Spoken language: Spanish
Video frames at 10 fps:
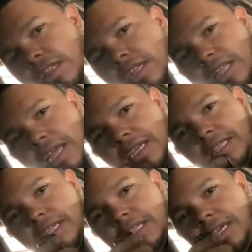le da a
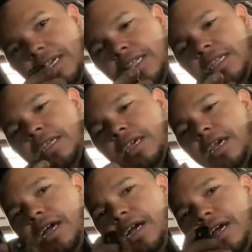encender,
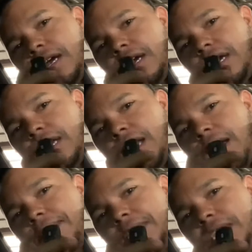a
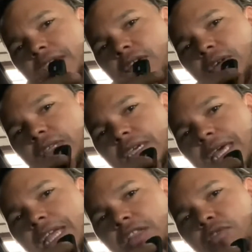abrir o a
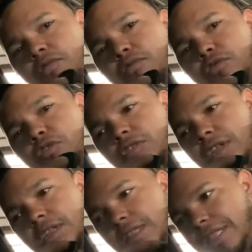cerrar, no
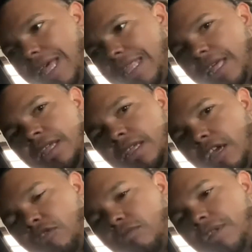funciona, nada,
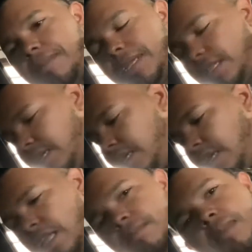absolutamente.
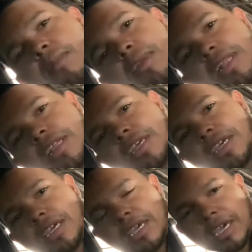Vamos a
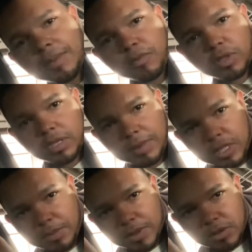darle el
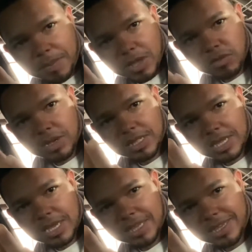procedimiento paso a paso que
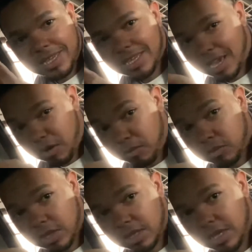tiene que hacer, algo
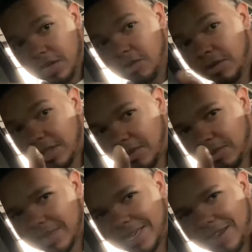muy sencillo y le voy
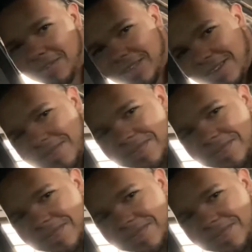a enseñar ahora.